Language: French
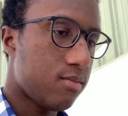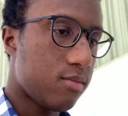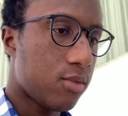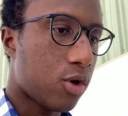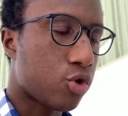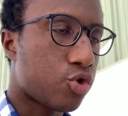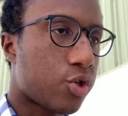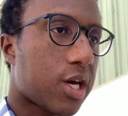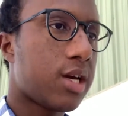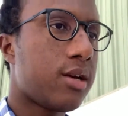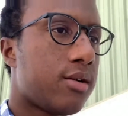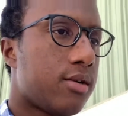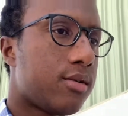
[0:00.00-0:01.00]
quand tu
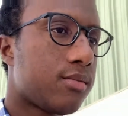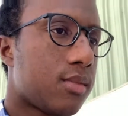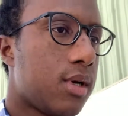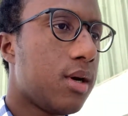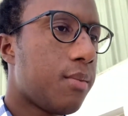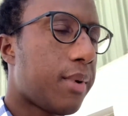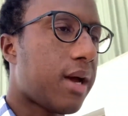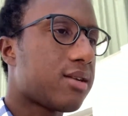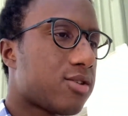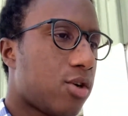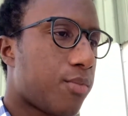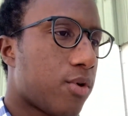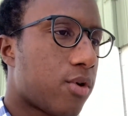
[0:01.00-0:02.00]
crées par
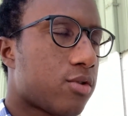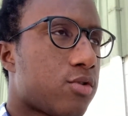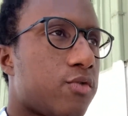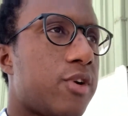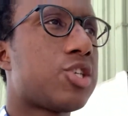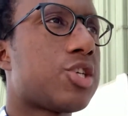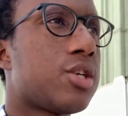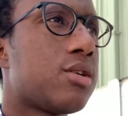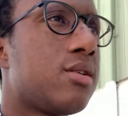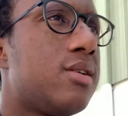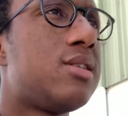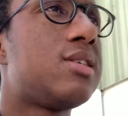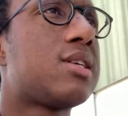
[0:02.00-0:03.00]
exemple, quand tu vas chez
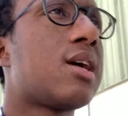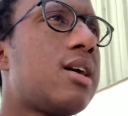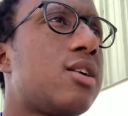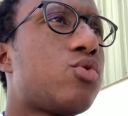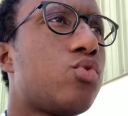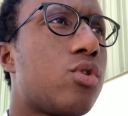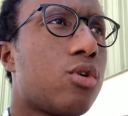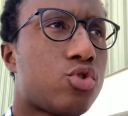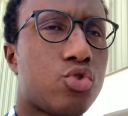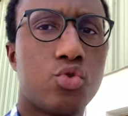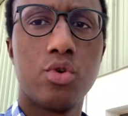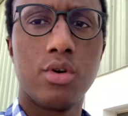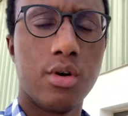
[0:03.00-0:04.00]
euh, Etisalat ou quand
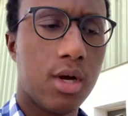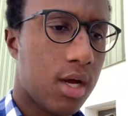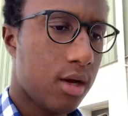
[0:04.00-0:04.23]
tu euh,